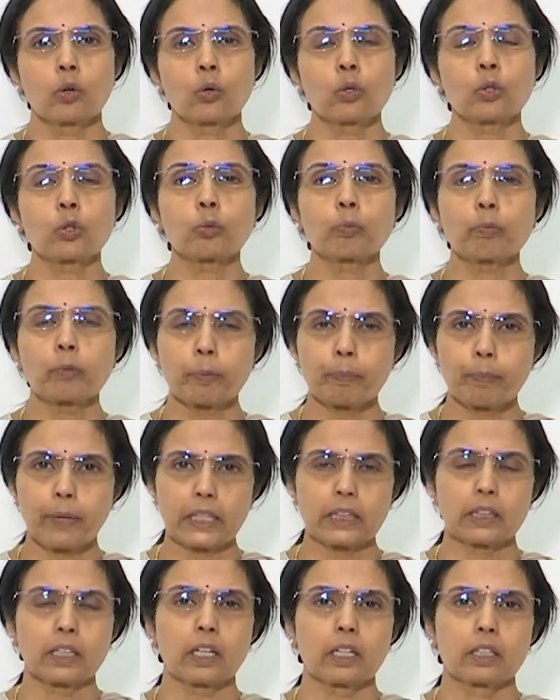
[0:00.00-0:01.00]
కుటుంబ
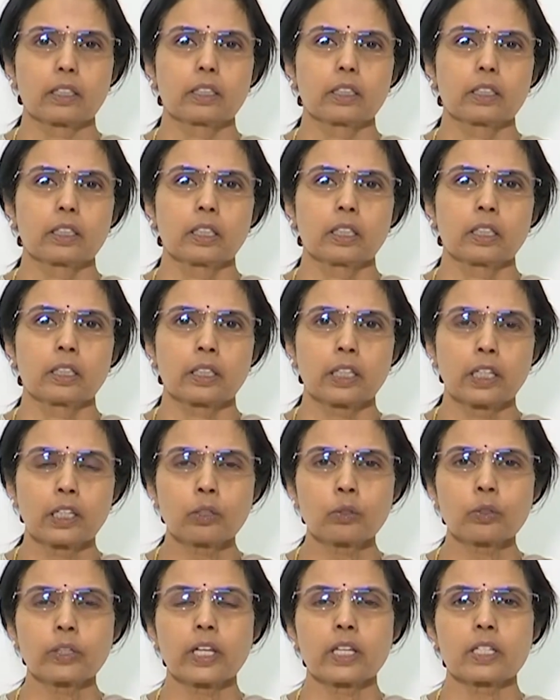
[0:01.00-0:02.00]
పెద్ద
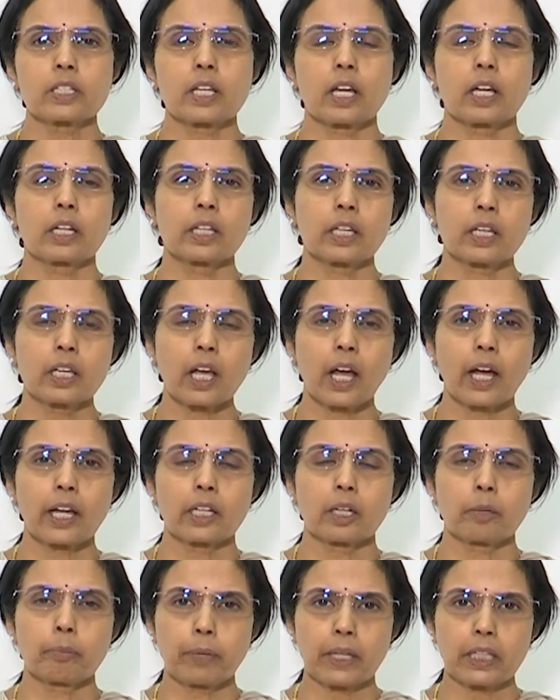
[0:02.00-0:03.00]
తెలుగుదేశానికి
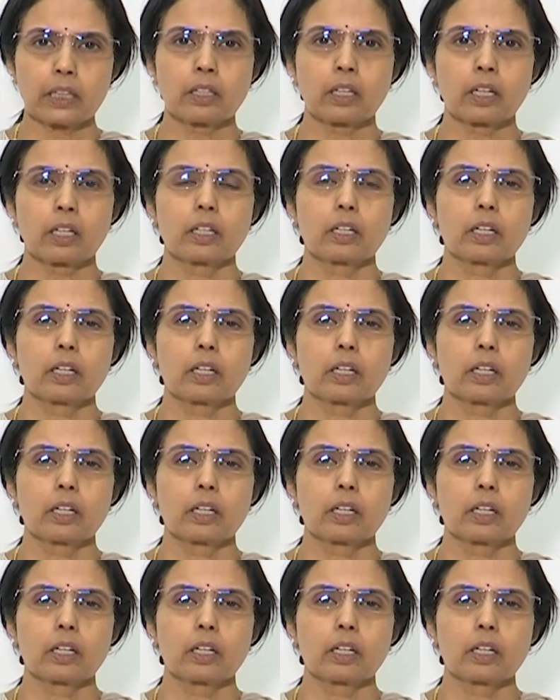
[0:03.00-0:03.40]
ఆయన పెద్ద